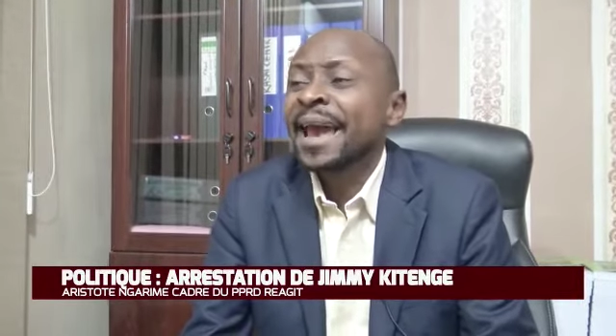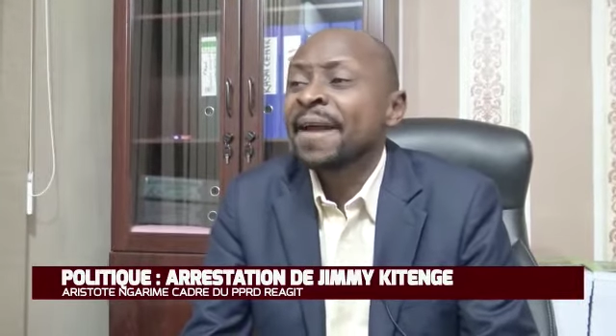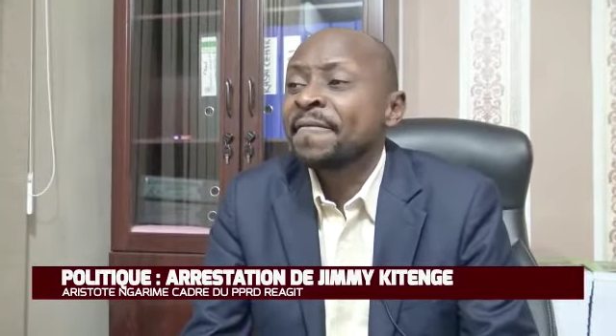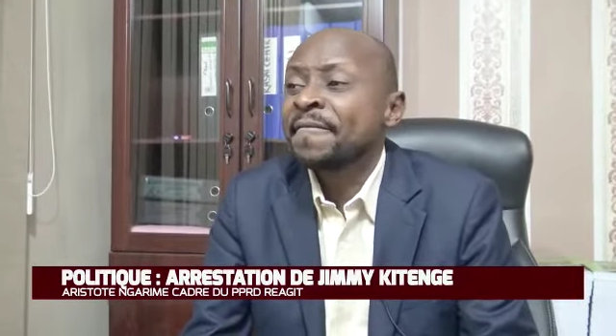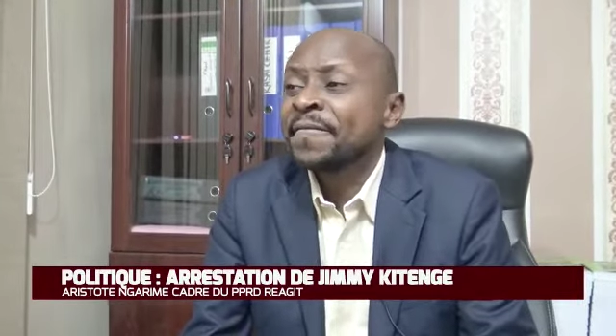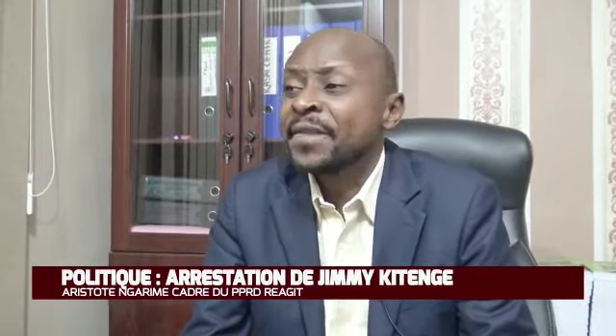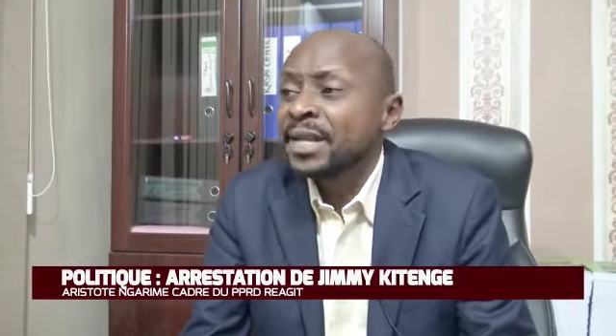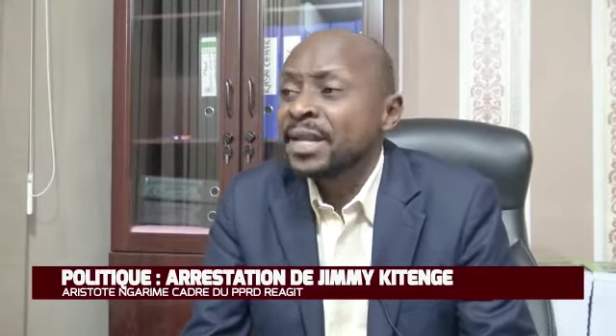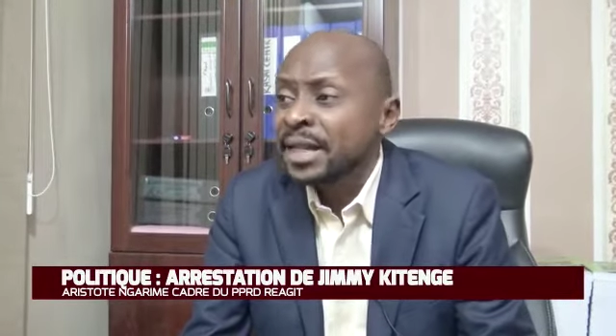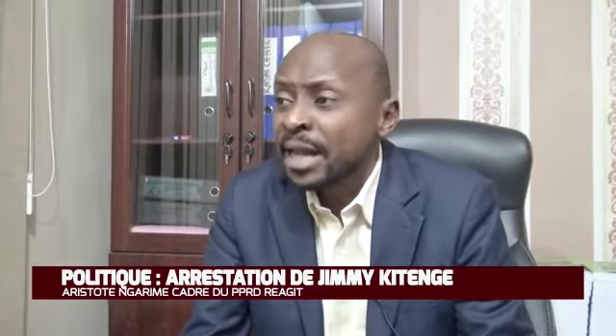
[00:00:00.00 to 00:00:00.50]

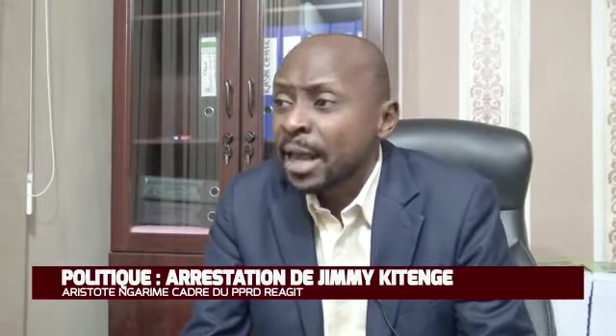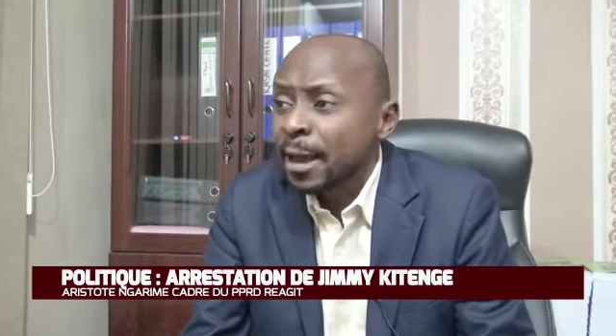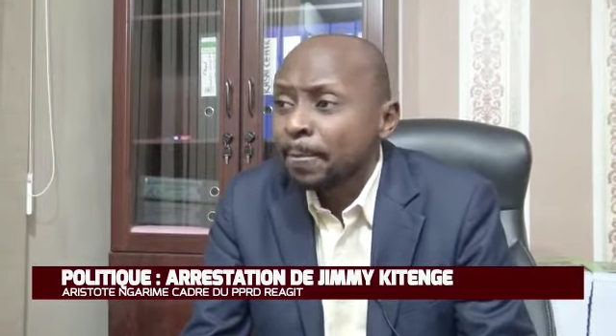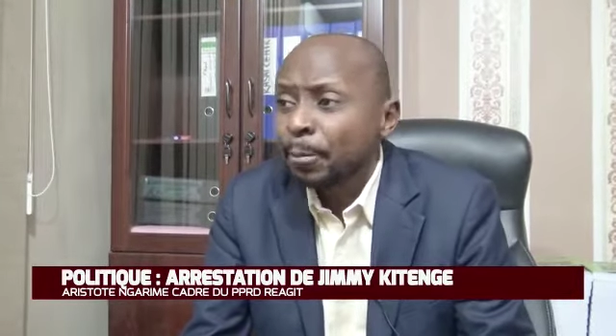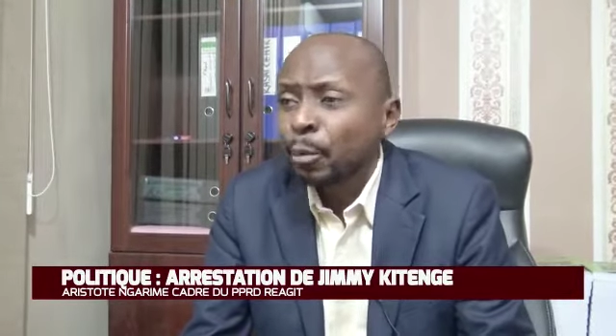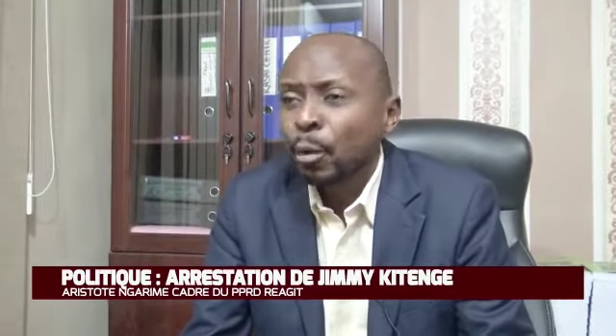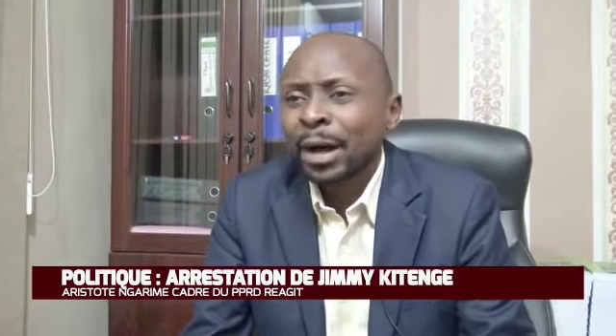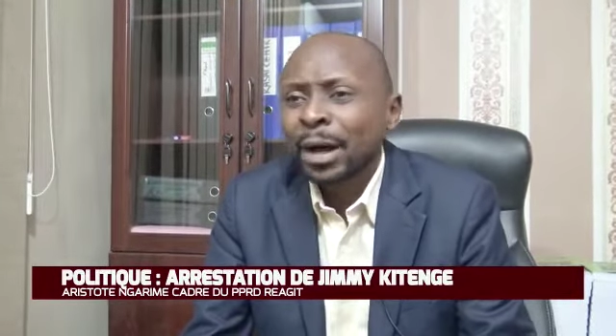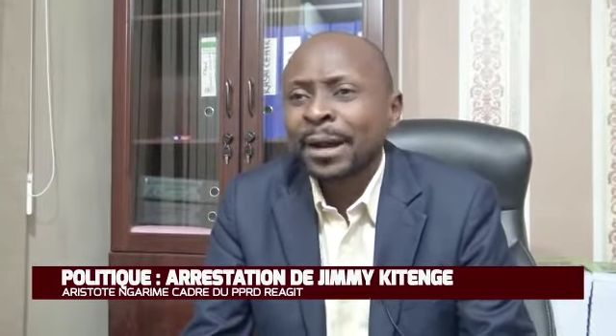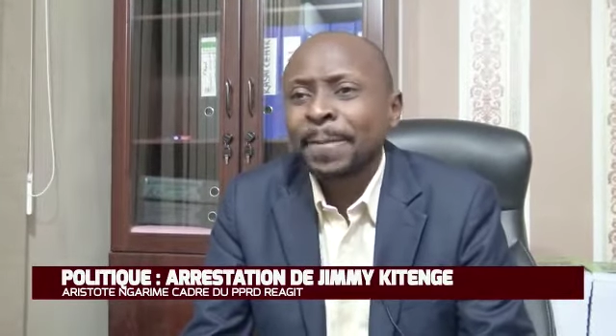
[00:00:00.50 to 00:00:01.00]
invité
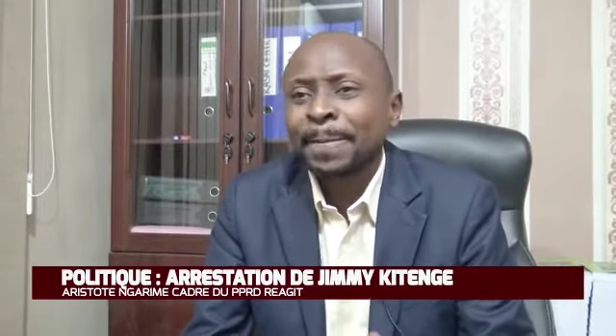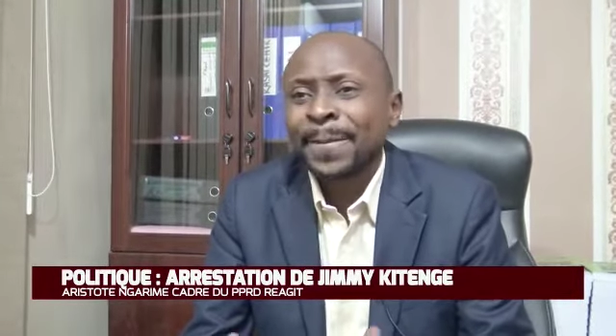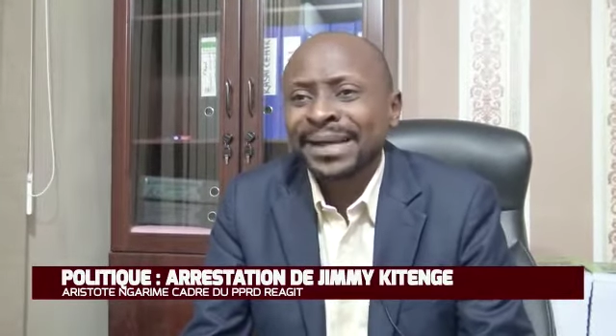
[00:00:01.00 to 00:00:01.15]
pour aller